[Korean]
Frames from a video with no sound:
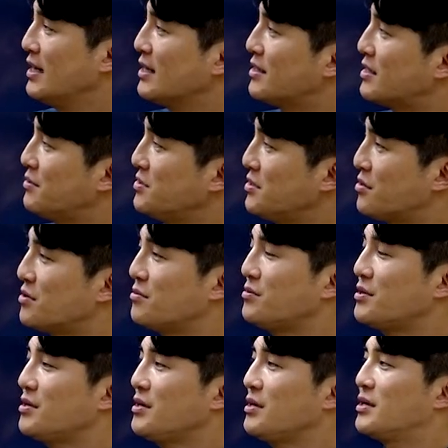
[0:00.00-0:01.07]
그러면 이제
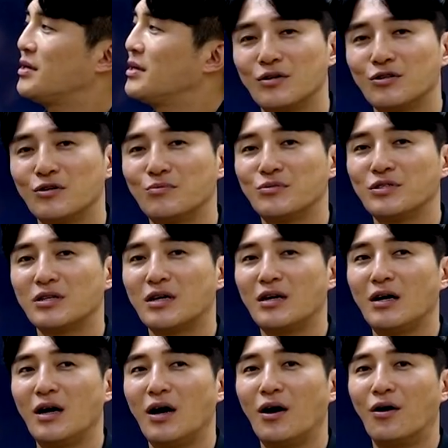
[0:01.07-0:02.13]
여러분들이 시험 문제가